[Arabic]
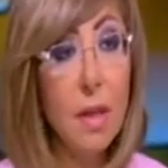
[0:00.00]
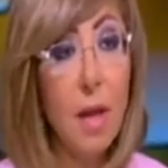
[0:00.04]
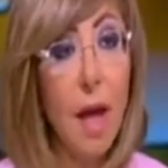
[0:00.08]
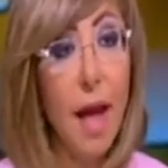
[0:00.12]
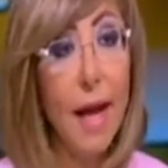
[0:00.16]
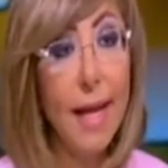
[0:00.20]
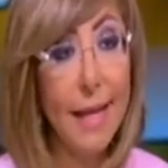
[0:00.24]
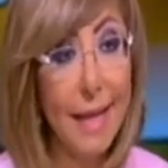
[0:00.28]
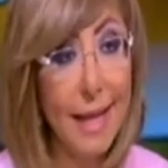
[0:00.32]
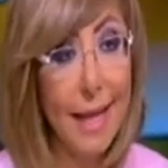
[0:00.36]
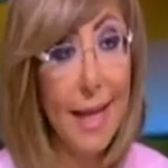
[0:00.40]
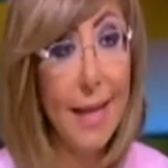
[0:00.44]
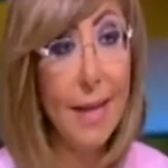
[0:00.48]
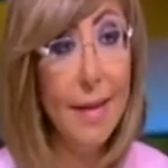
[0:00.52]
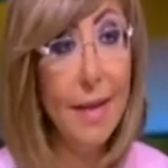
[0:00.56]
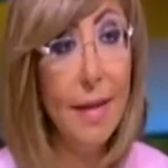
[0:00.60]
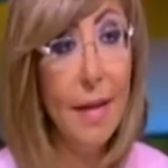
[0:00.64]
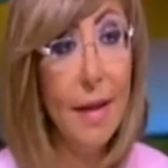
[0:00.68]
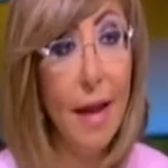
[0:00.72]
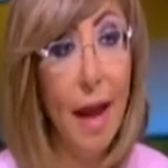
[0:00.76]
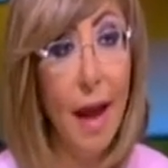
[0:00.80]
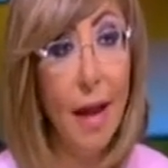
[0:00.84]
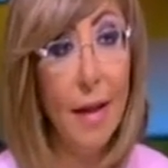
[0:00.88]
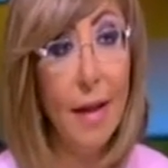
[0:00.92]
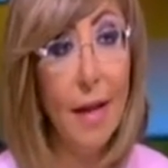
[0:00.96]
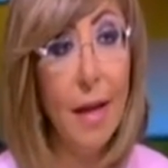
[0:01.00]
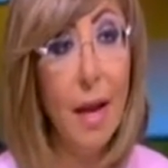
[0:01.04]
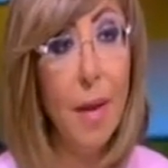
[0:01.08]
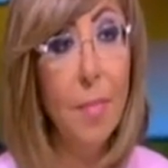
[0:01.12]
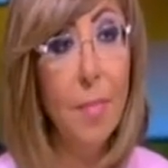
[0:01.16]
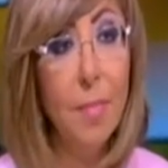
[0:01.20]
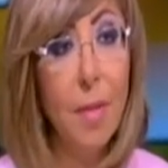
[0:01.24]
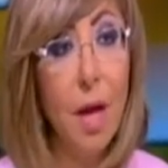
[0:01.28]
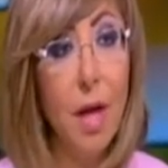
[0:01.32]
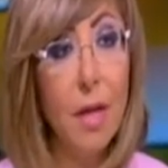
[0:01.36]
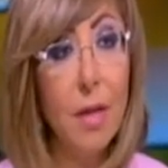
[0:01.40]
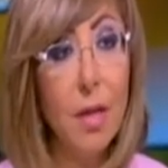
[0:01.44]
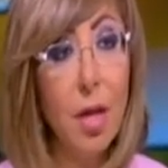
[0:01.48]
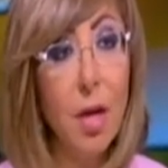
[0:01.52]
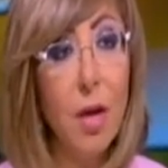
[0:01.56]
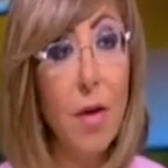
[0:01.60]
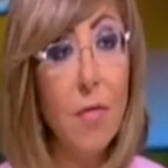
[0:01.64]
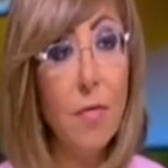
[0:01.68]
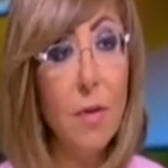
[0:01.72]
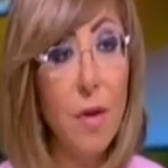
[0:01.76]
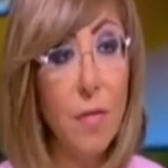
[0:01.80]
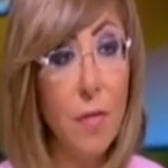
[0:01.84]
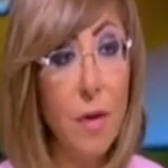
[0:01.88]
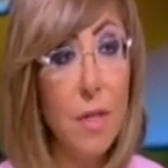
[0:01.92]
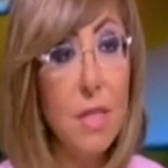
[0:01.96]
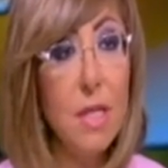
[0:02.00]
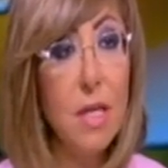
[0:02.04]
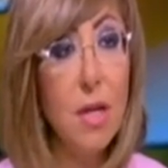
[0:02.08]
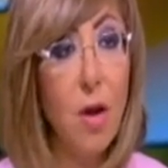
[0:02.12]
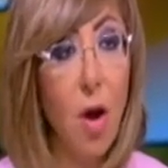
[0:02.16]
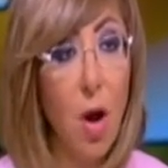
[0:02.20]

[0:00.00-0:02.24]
اكيد يعني لما تعرف تفاصيل